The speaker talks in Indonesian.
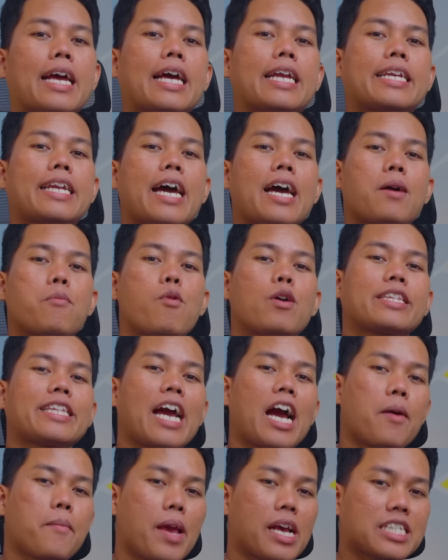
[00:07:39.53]
Nah, buat
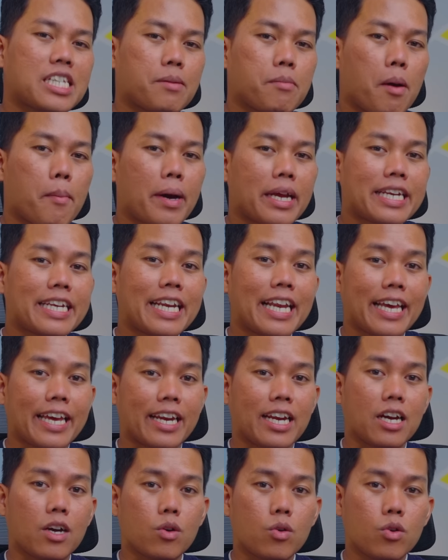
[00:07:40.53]
yang nggak biasa mabar di
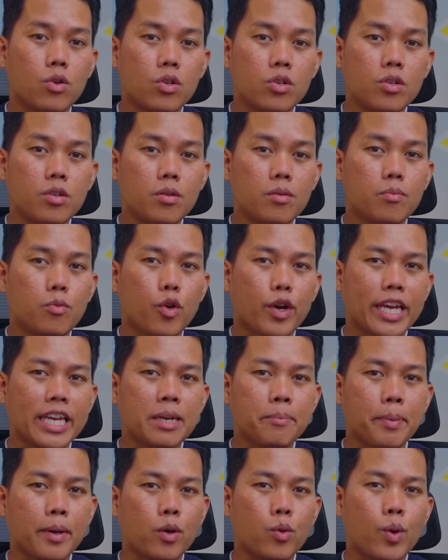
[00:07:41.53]
layar lengkung,
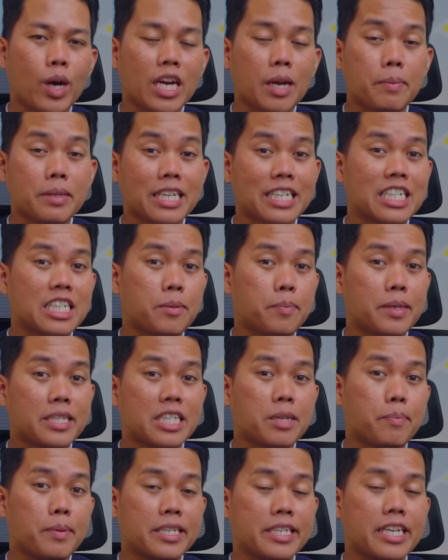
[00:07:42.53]
mungkin perlu adaptasi
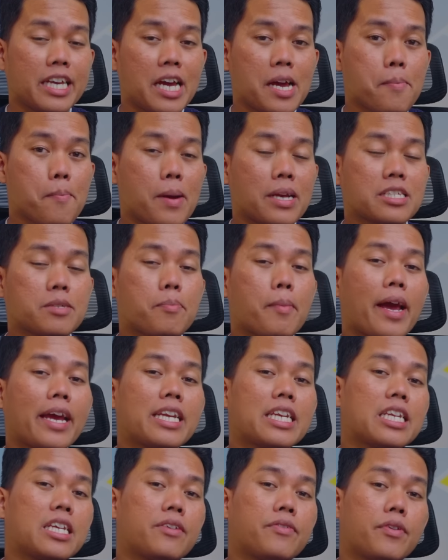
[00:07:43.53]
tipis-tipis ya pas main
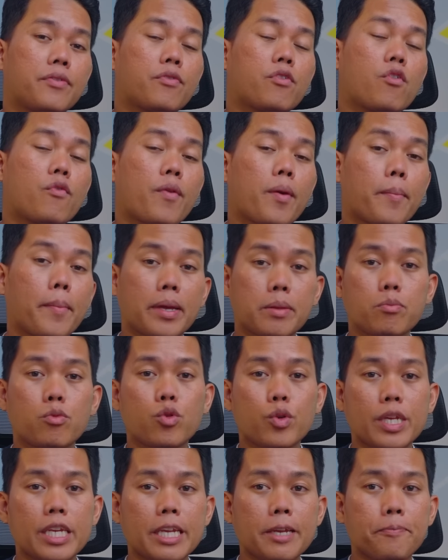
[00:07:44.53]
di Vivo
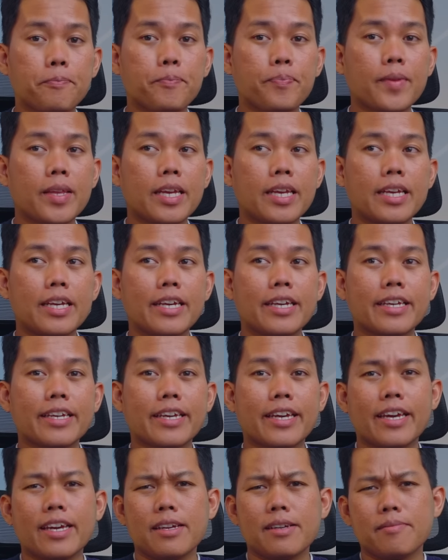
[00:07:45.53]
V40 ini.
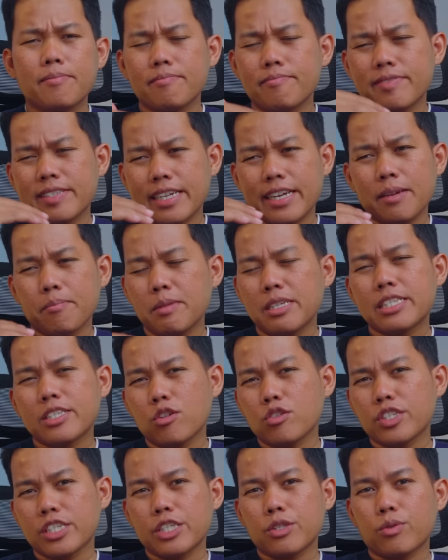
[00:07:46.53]
Kayak sering
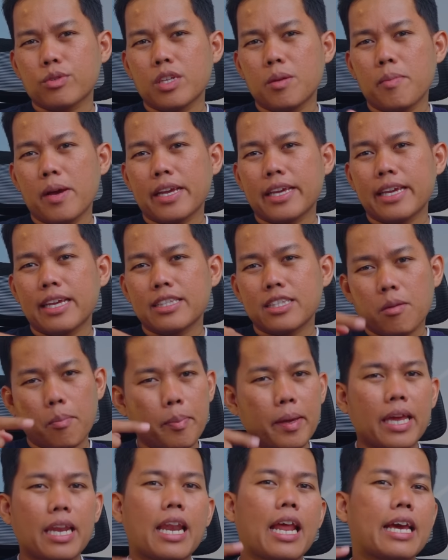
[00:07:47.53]
mistouch gitu di bagian
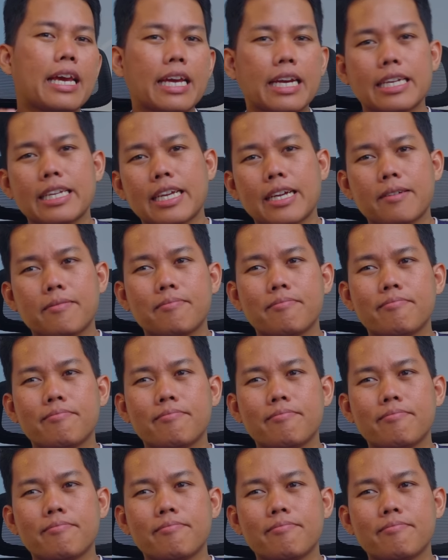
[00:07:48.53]
tepian layarnya.